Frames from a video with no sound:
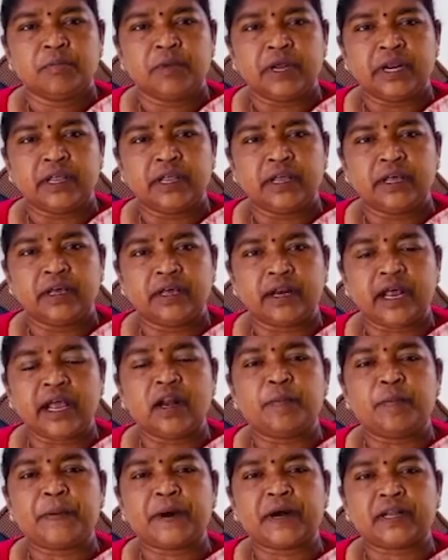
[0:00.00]
మరి
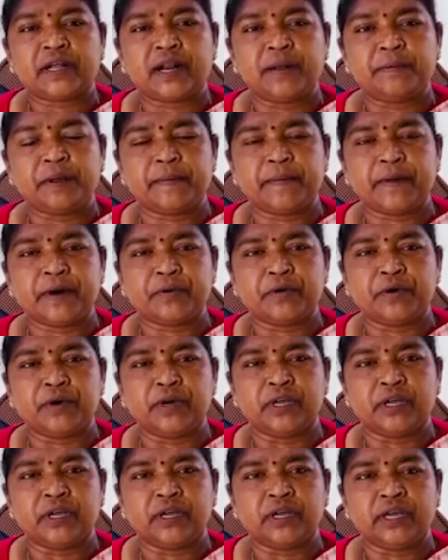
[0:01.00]
రైలు పట్టాల మీద
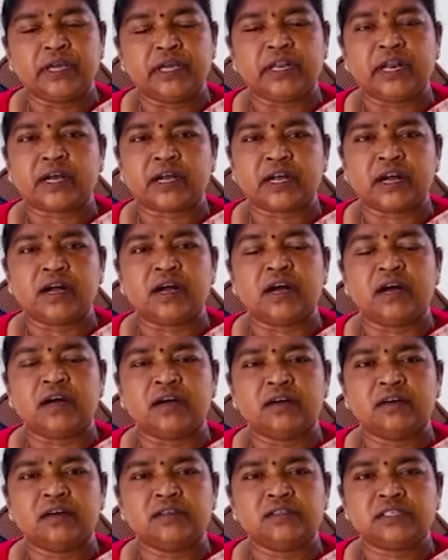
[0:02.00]
పడుకొని ఈ రకంగా
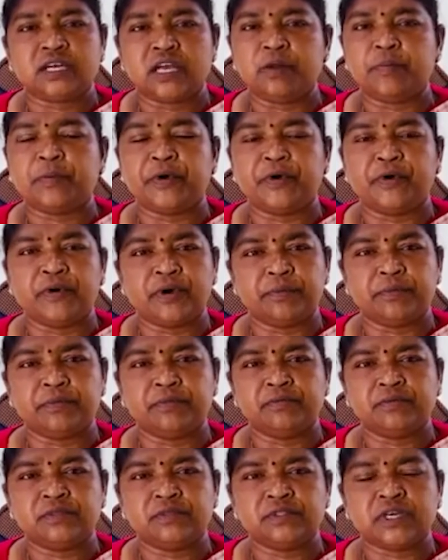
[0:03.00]
చనిపోవడం
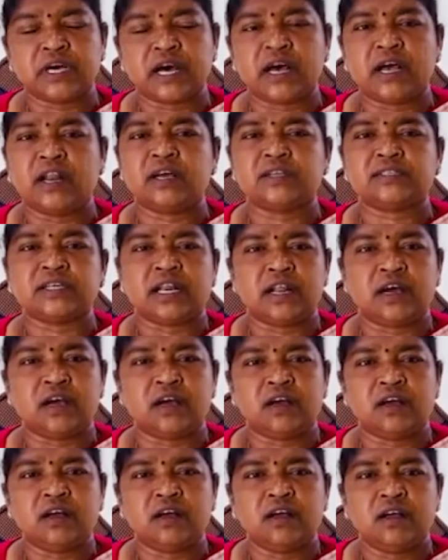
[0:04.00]
చాలా చాలా
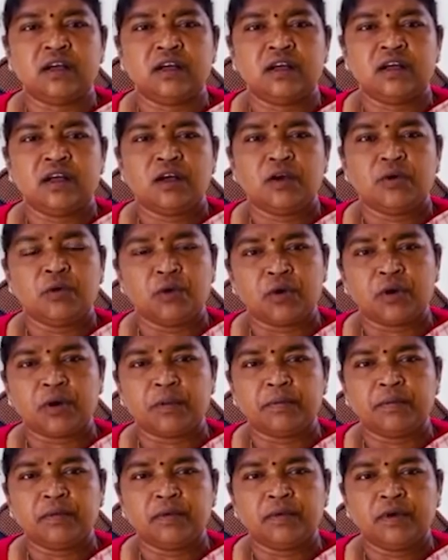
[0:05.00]

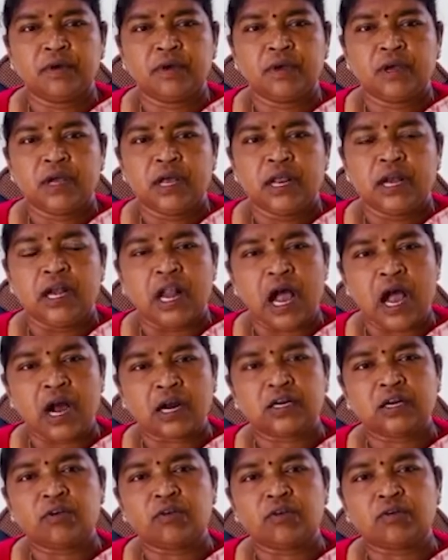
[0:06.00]
ఘోరం
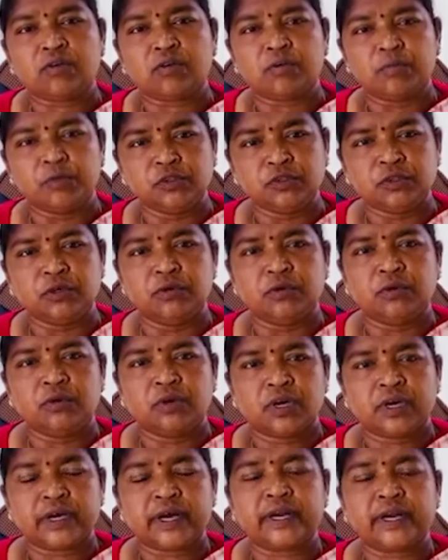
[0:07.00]
లాక్డౌన్కు ముందు
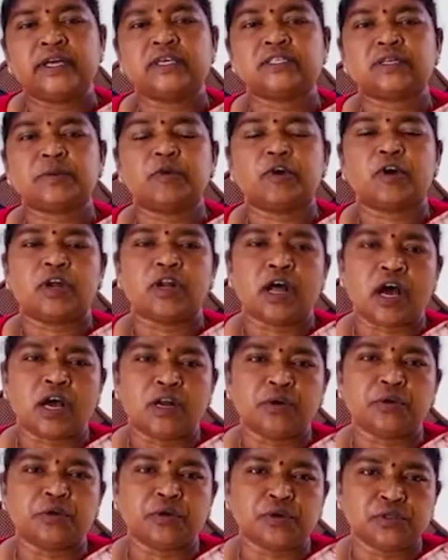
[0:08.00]
కనీసం ఒక
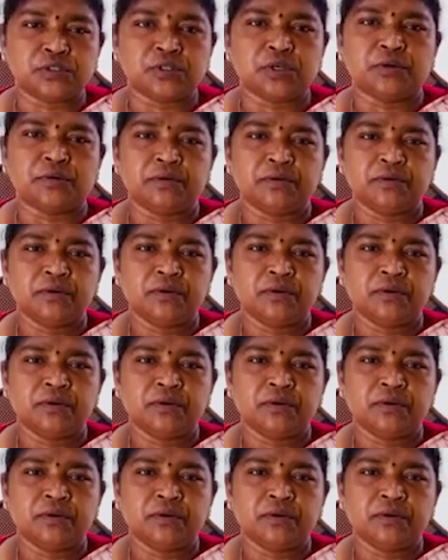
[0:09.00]
నాలుగు రోజులు